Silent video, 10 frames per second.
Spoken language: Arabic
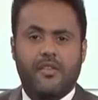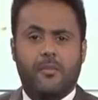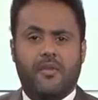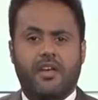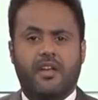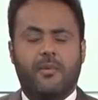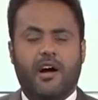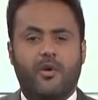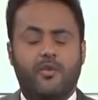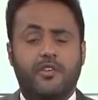والذي مضينا
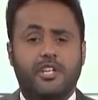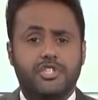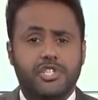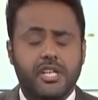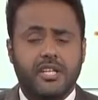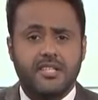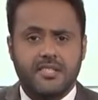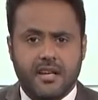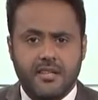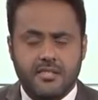معه في 20
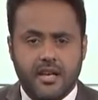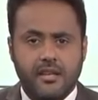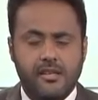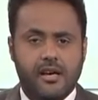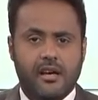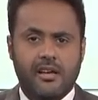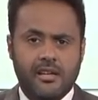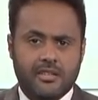قصة إنسانية